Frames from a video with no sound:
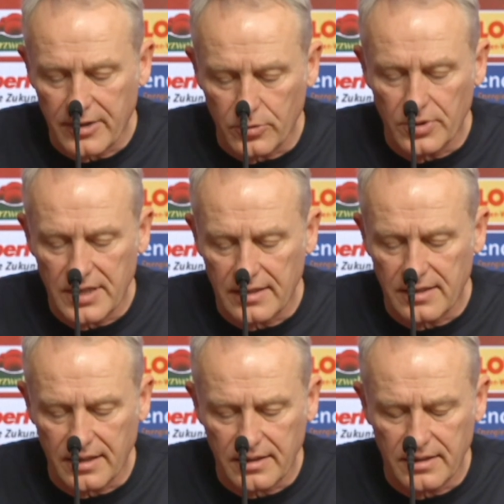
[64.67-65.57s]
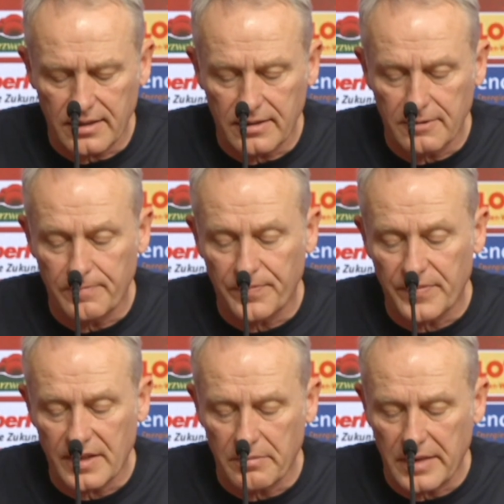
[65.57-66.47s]
zeigt grundsätzlich den,
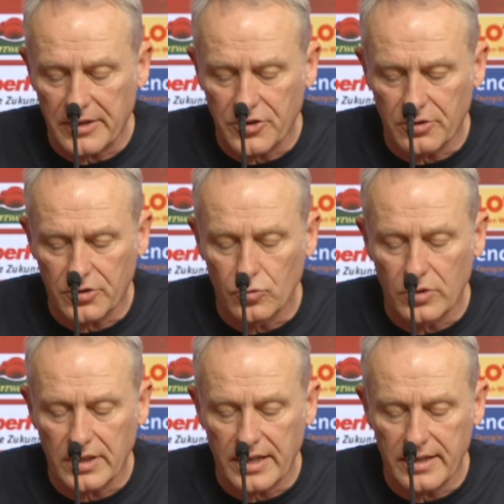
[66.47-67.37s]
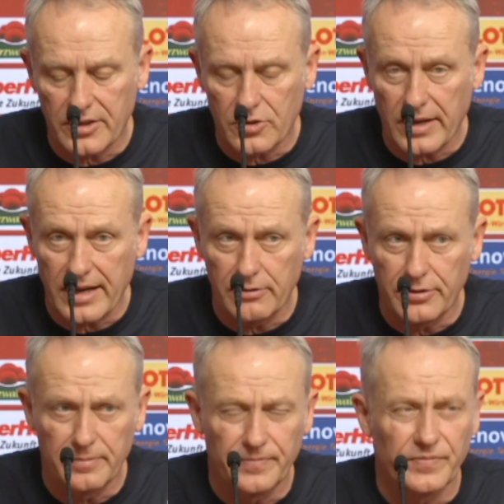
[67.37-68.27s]
den Menschen aus der Ukraine zu
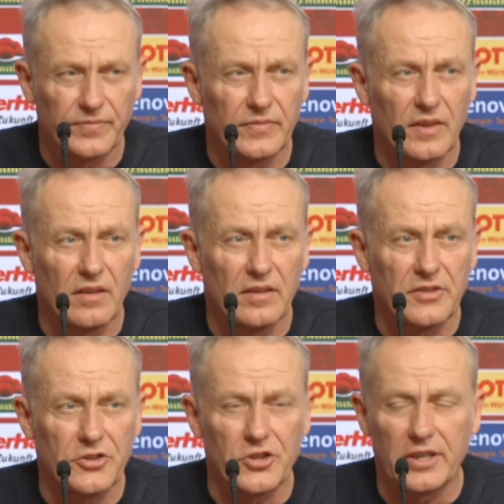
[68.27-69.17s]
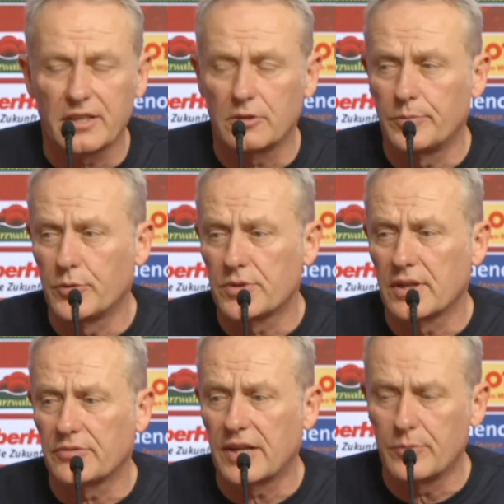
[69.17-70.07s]
helfen. Es ist jetzt auch ein
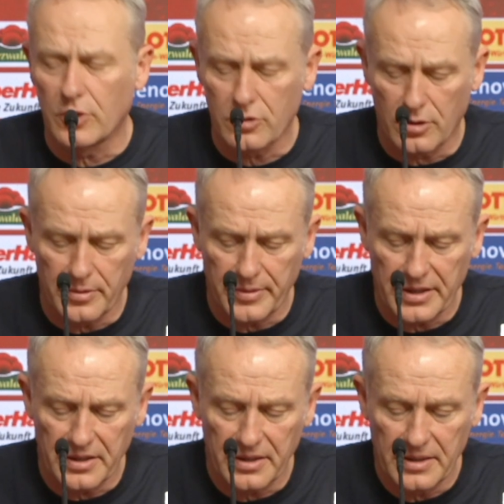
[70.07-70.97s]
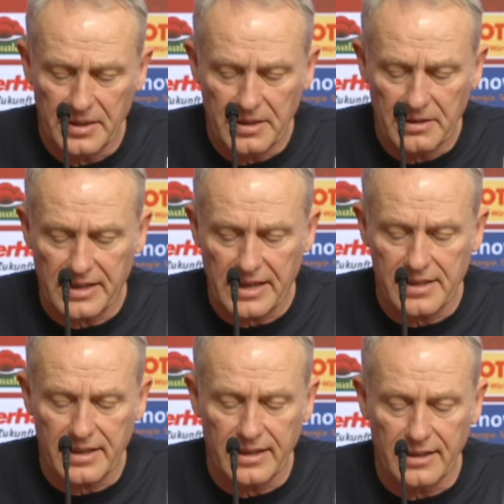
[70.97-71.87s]
Bus nach Freiburg gekommen mit
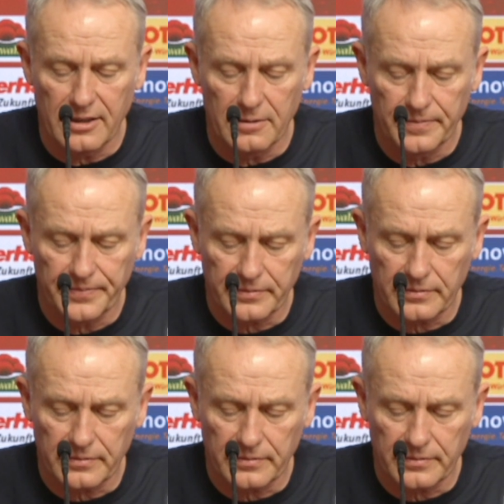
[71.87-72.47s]
weißen Kindern.